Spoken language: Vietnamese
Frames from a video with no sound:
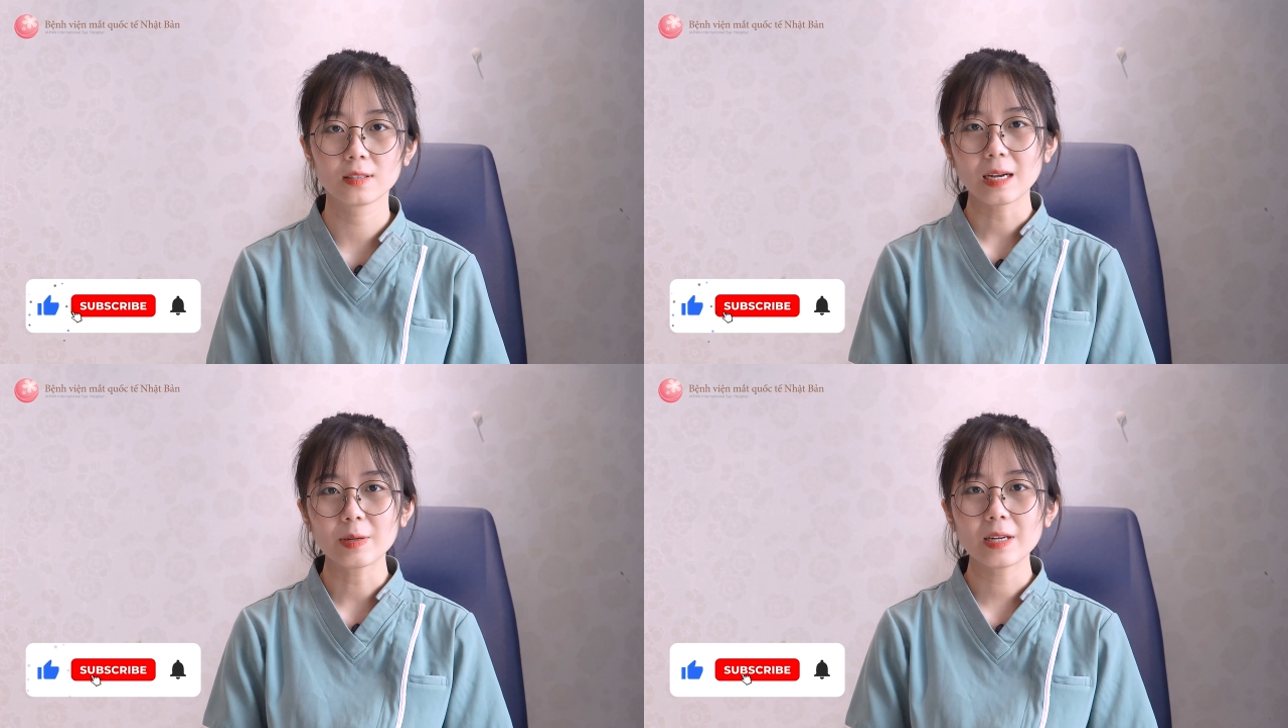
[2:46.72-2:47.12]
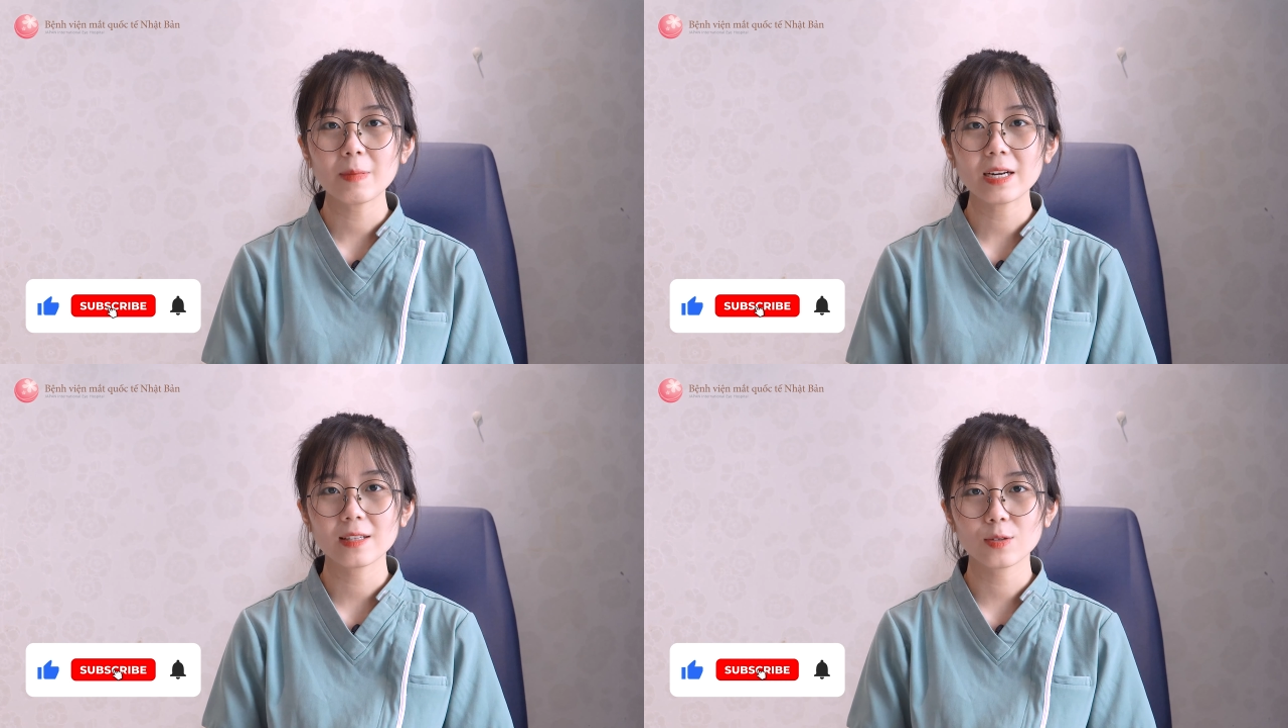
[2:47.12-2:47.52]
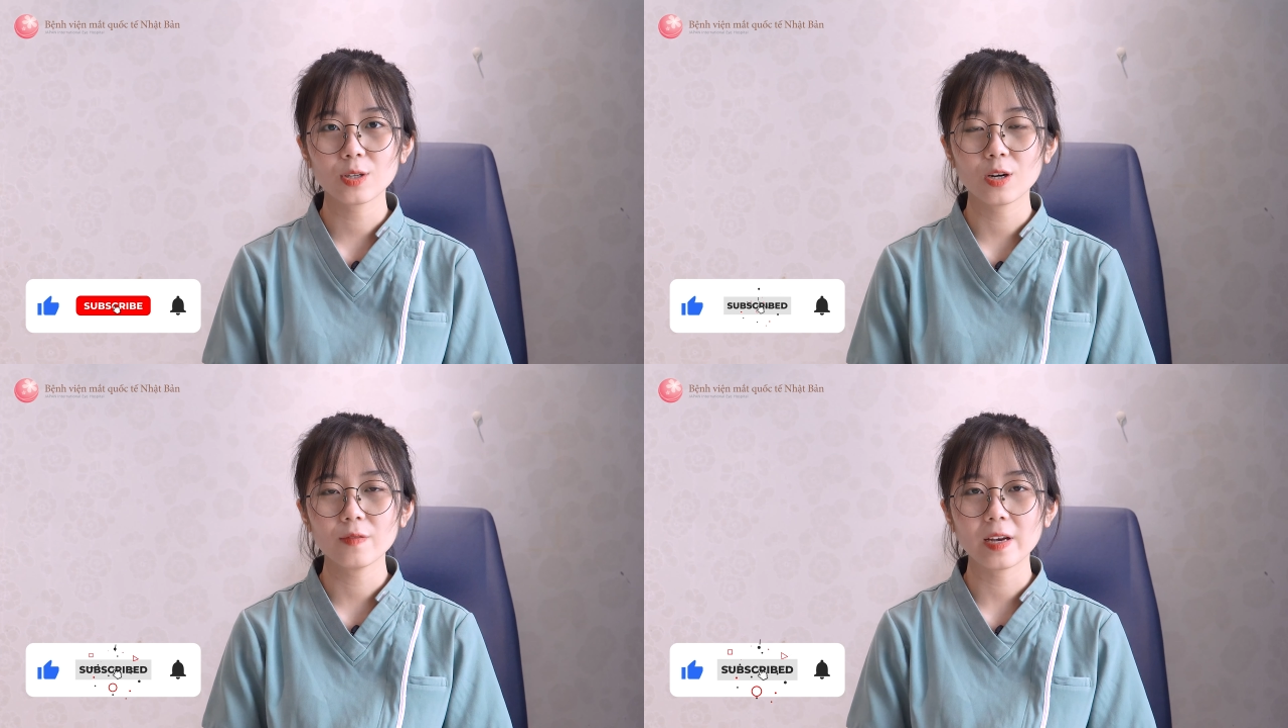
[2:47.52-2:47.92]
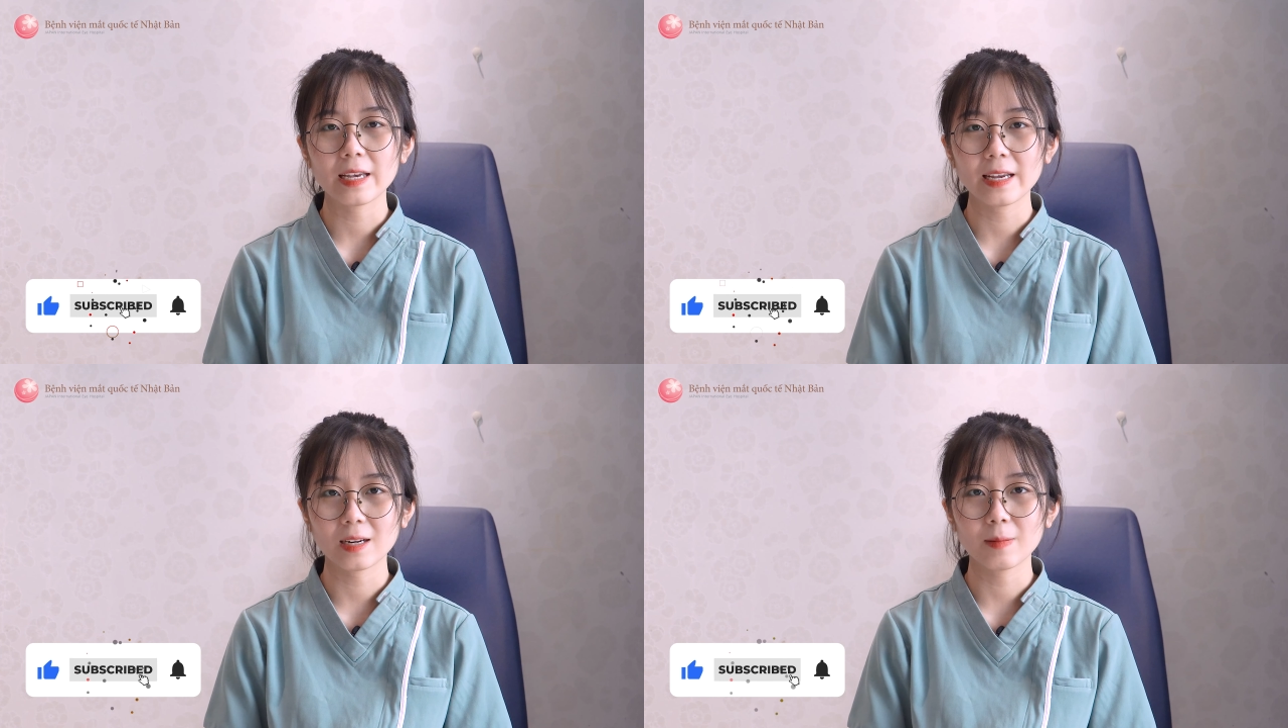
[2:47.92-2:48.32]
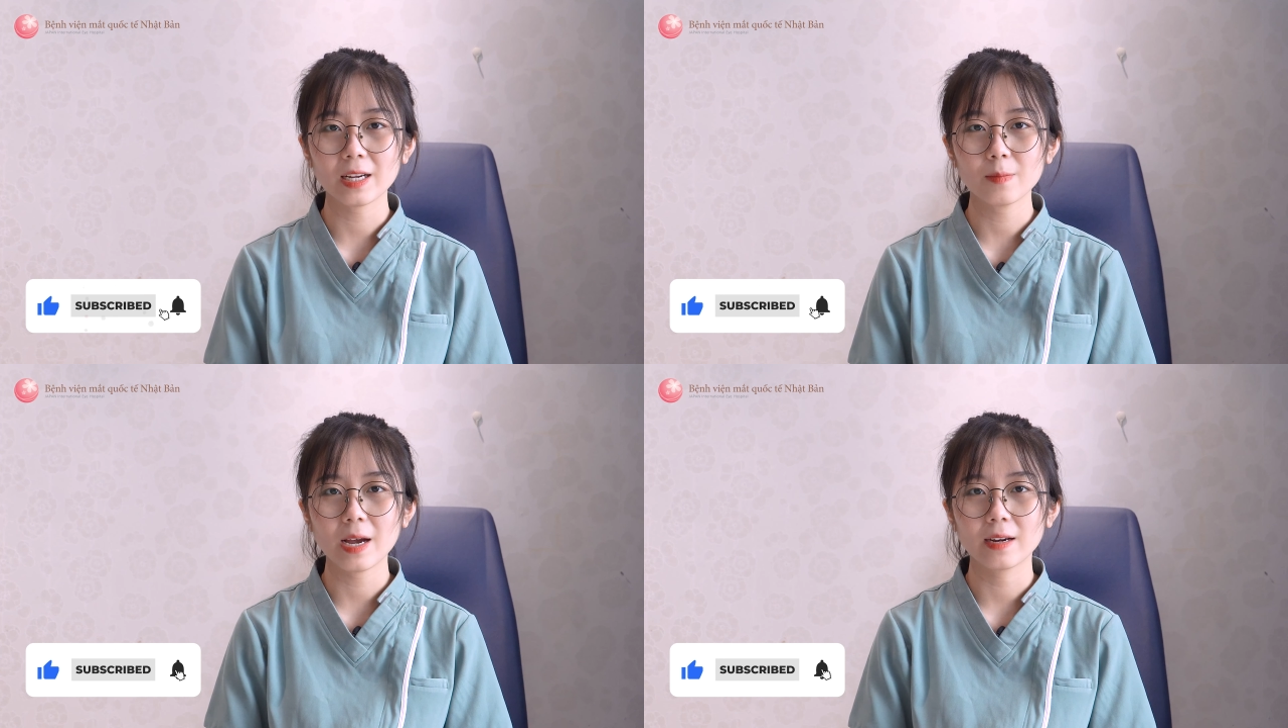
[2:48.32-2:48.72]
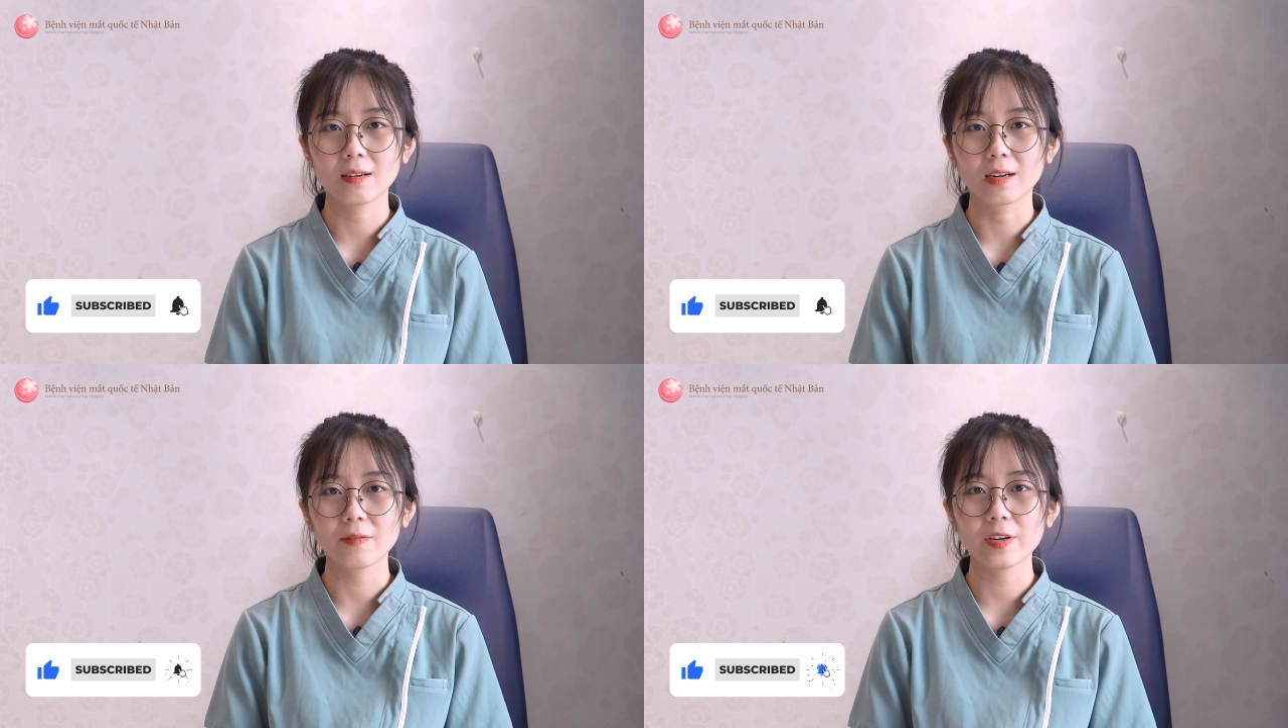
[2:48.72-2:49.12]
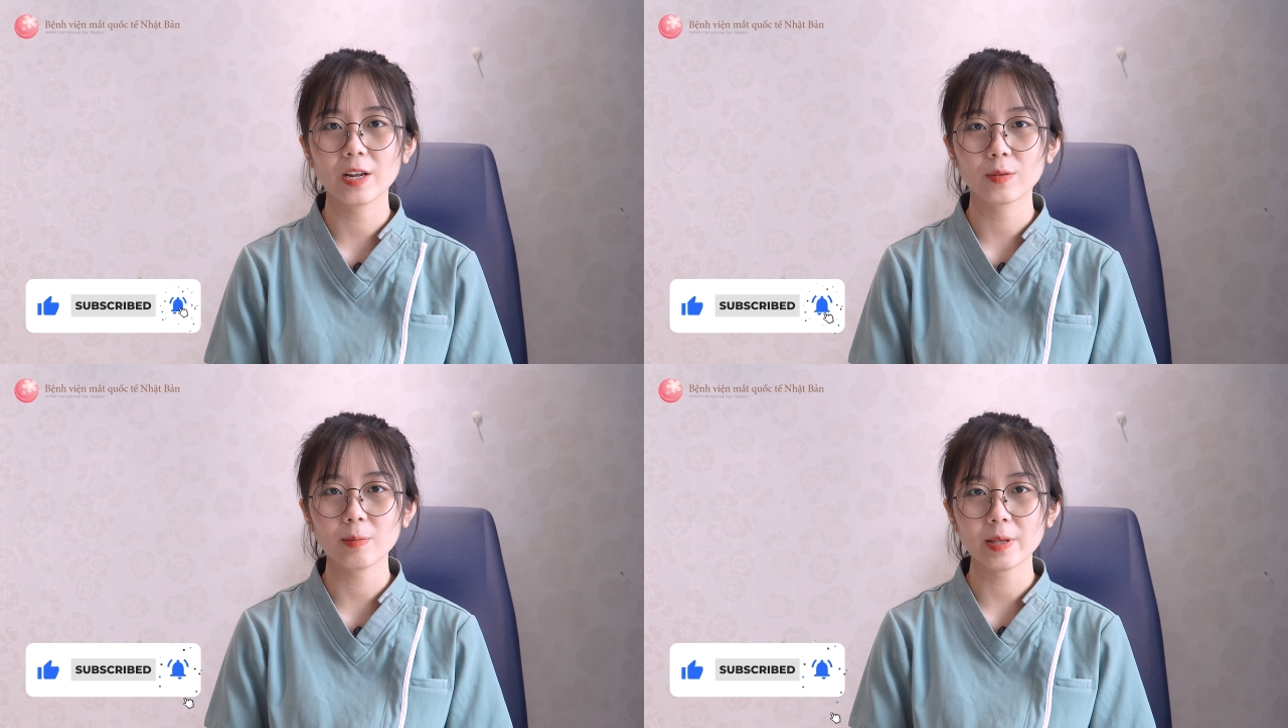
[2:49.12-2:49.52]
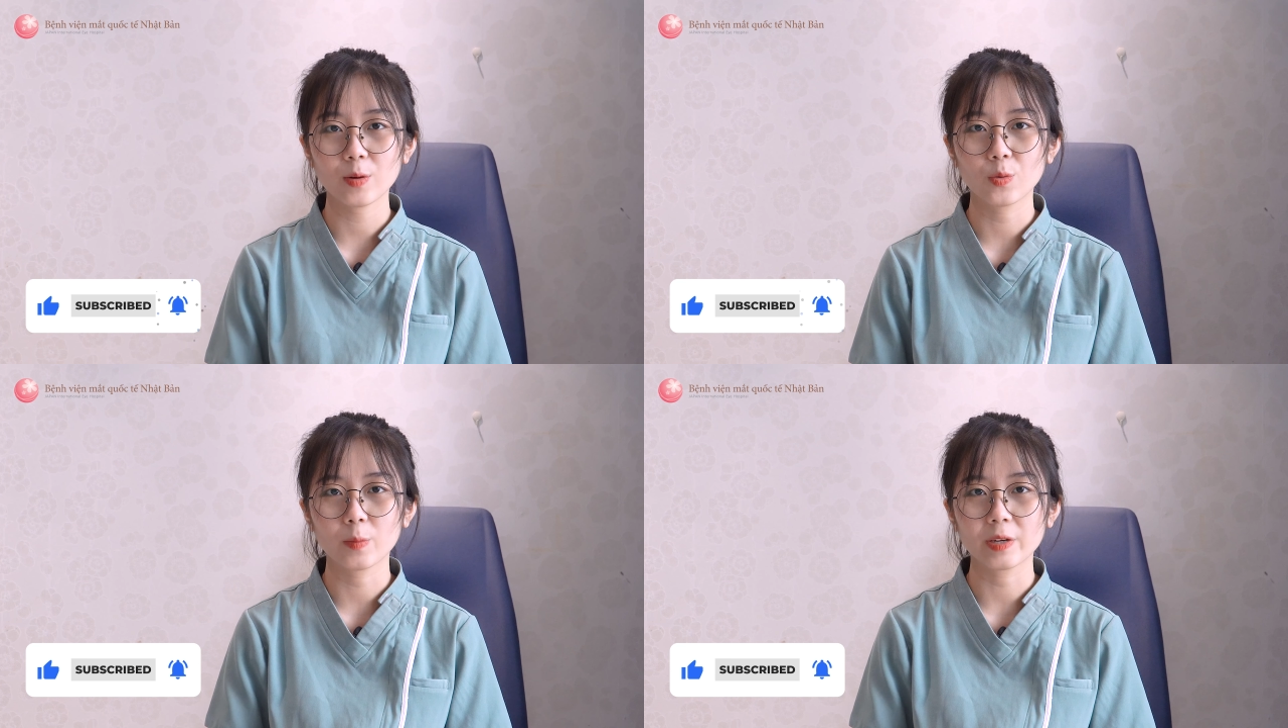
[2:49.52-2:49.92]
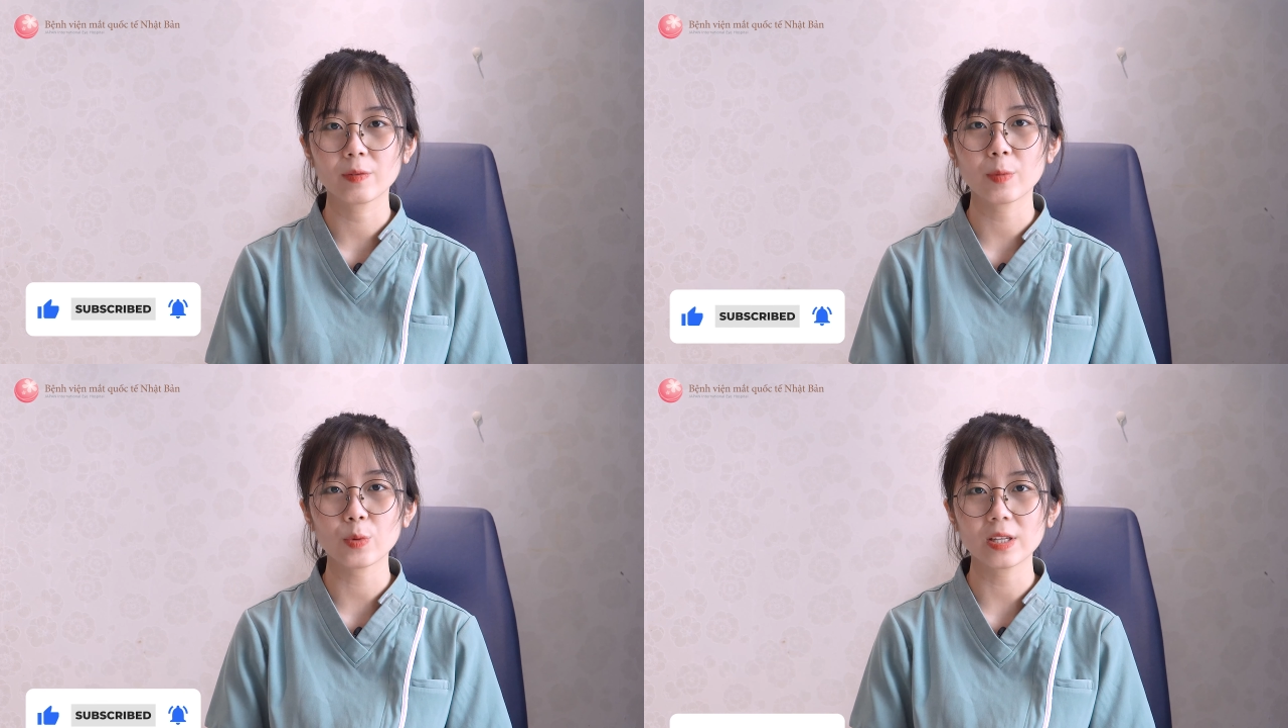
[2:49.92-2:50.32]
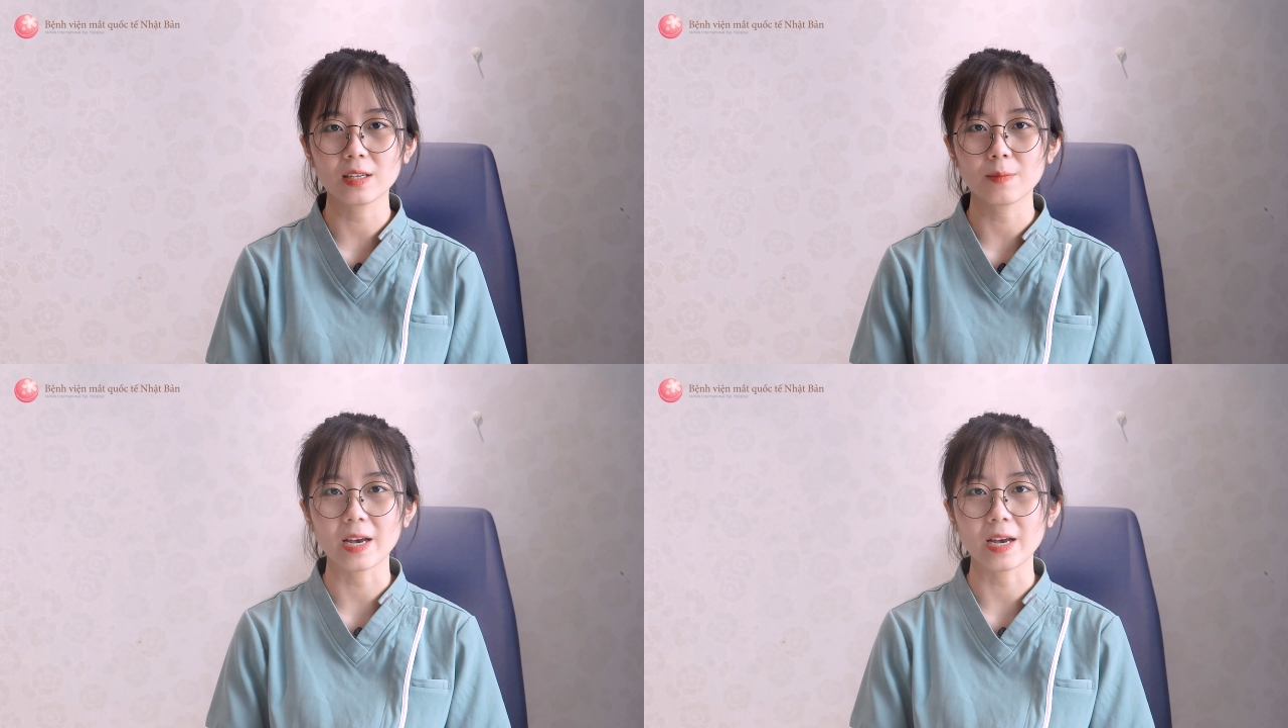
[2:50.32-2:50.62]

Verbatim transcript: Cảm ơn các bạn đã theo dõi và hẹn gặp lại các bạn ở các video tiếp theo của Bệnh viện mắt quốc tế Nhật